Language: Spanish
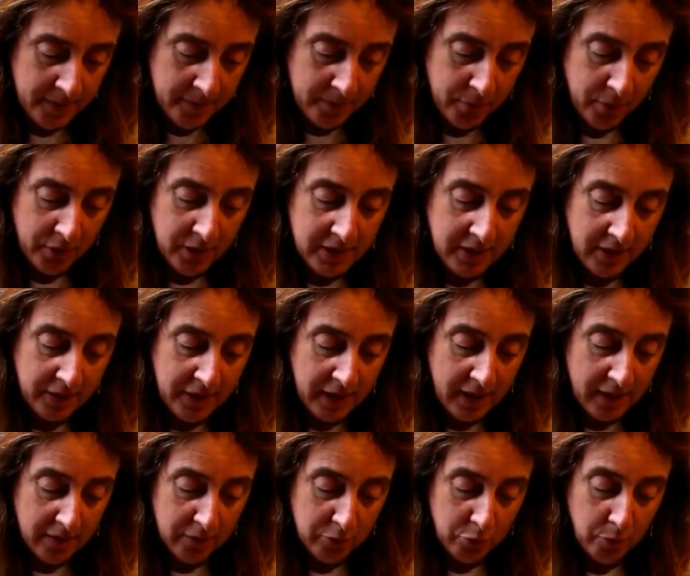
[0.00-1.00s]
Puedes
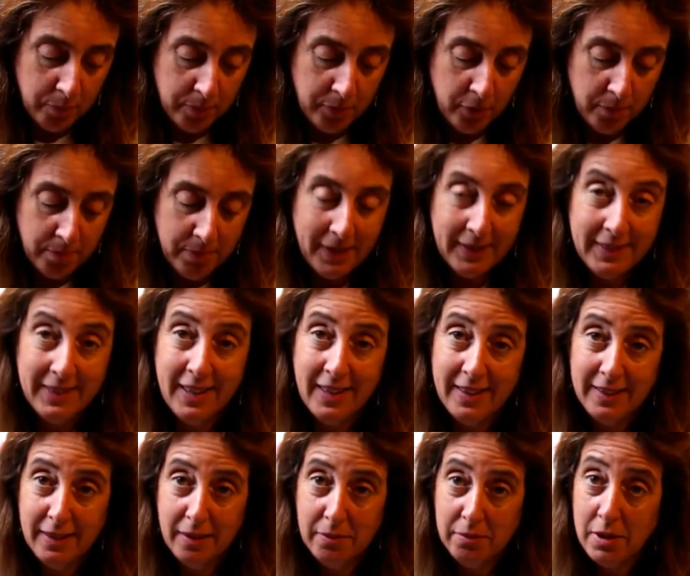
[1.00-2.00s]
hacer tu propia
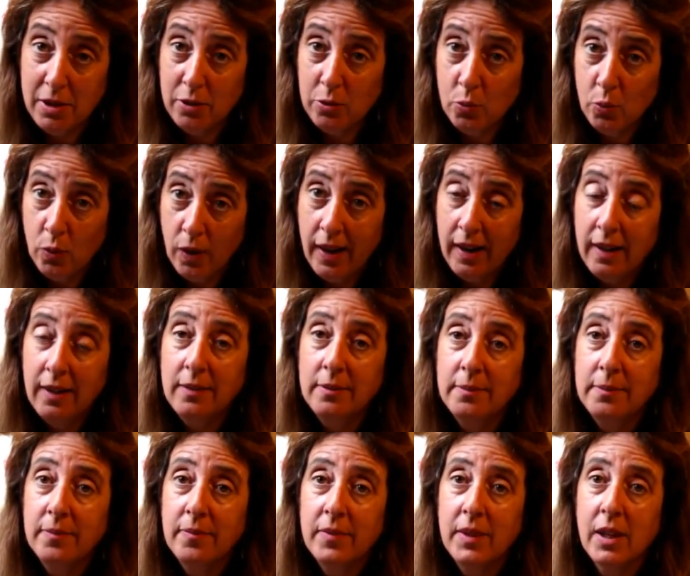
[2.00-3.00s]
tienda virtual,
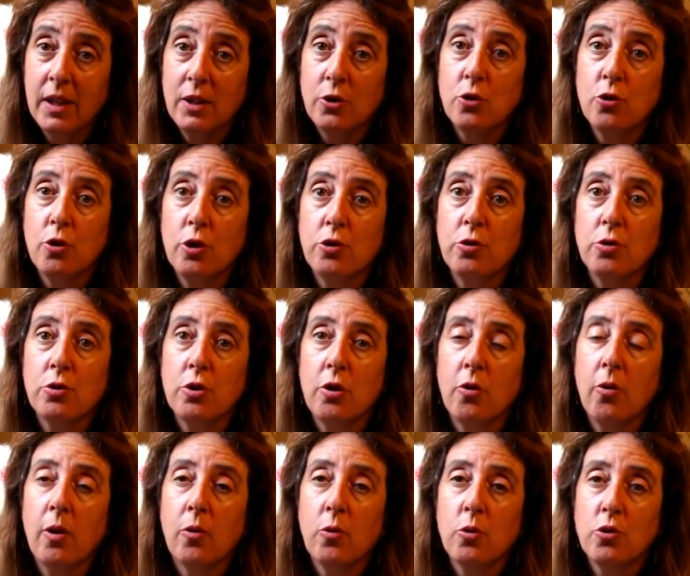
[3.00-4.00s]
de hecho ellos
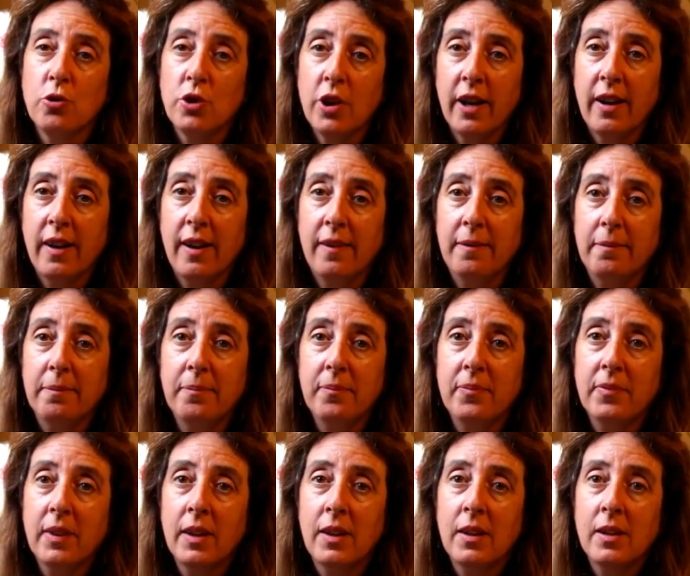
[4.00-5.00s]
te lo aconsejan,
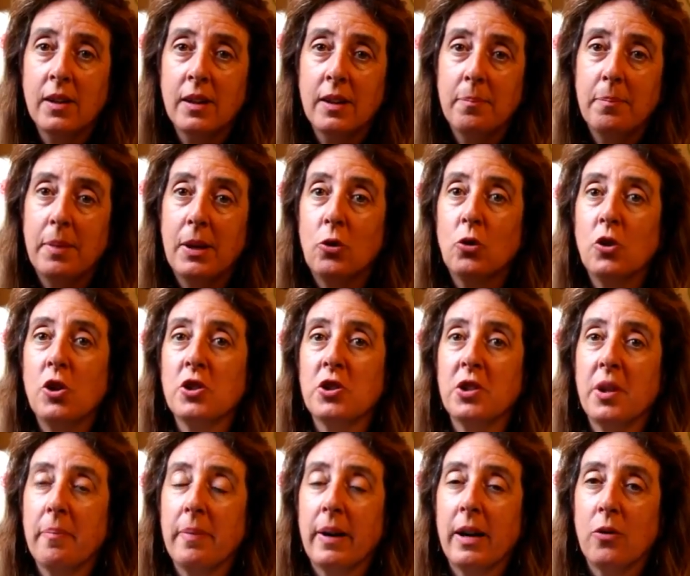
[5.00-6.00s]
pero
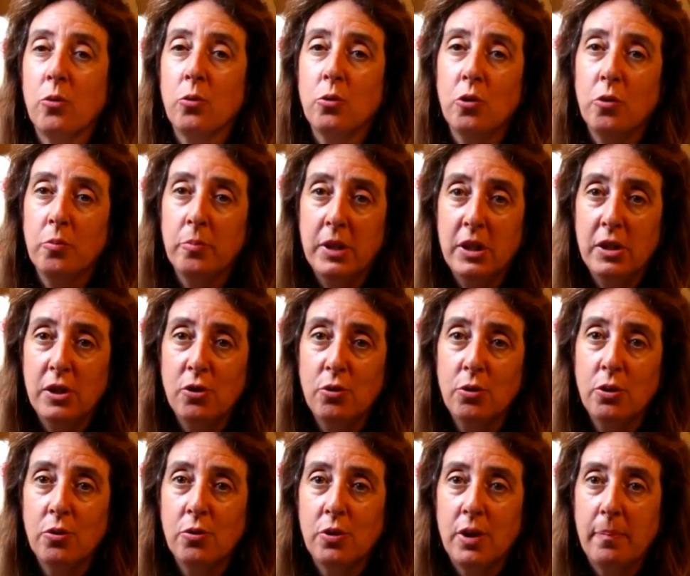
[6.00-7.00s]
tienes que pagar un
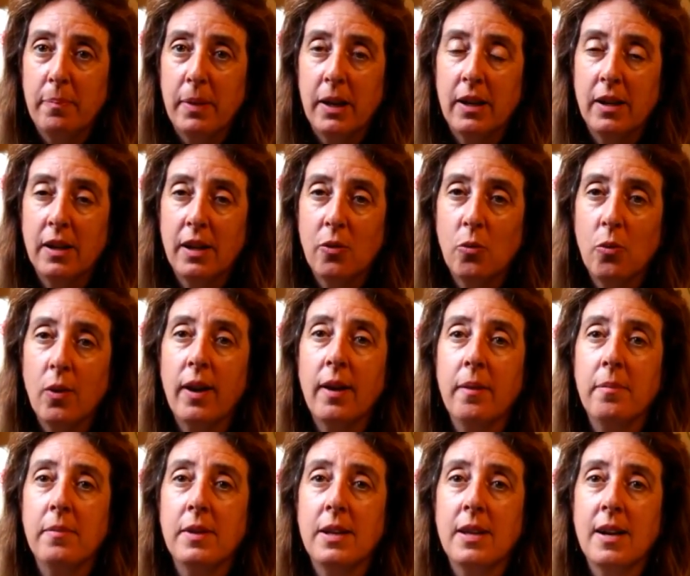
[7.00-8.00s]
dominio de una página
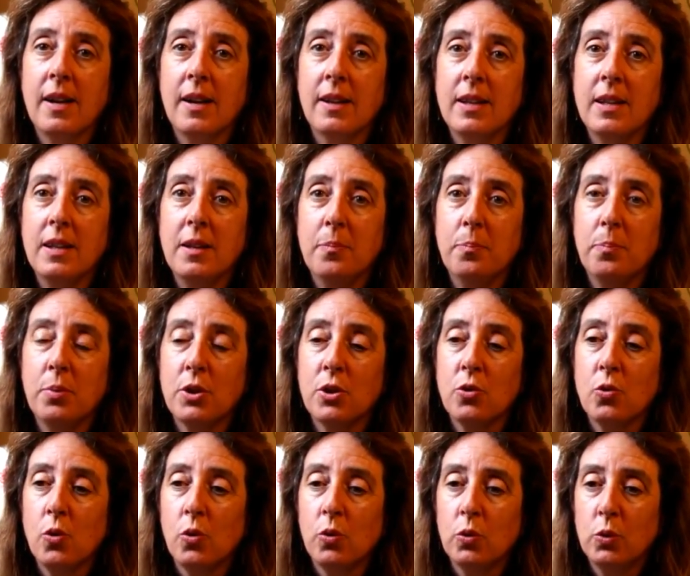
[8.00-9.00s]
web y ahí
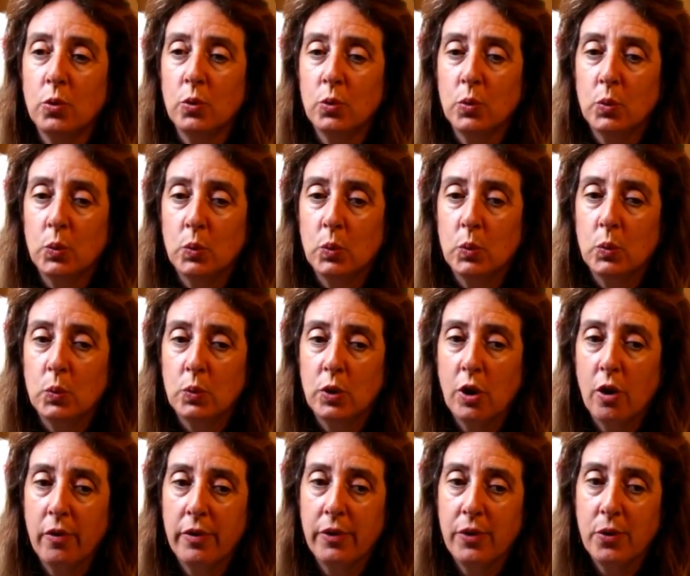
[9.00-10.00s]
pues con
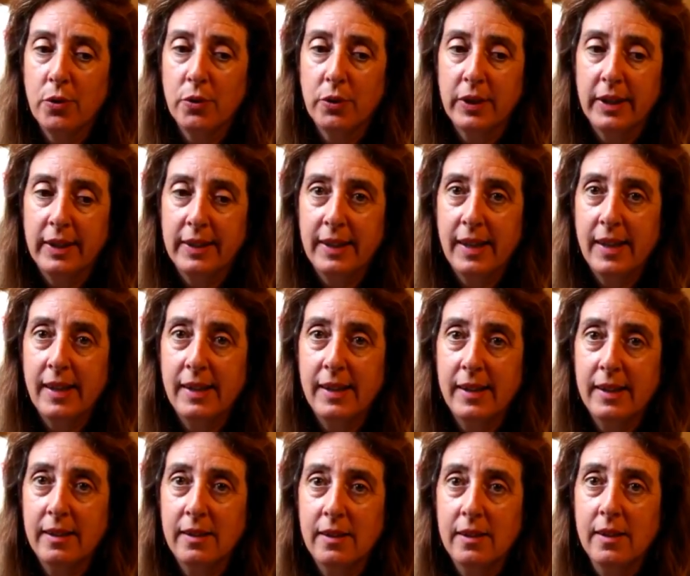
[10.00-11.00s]
una opción que
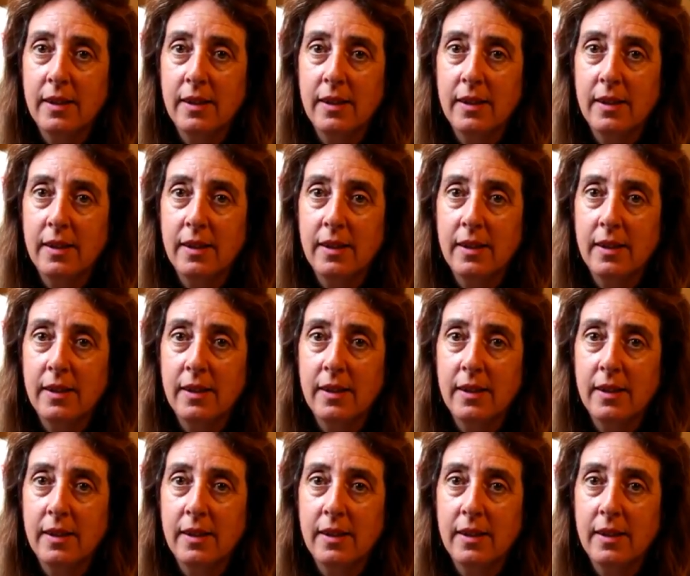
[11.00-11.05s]
tienen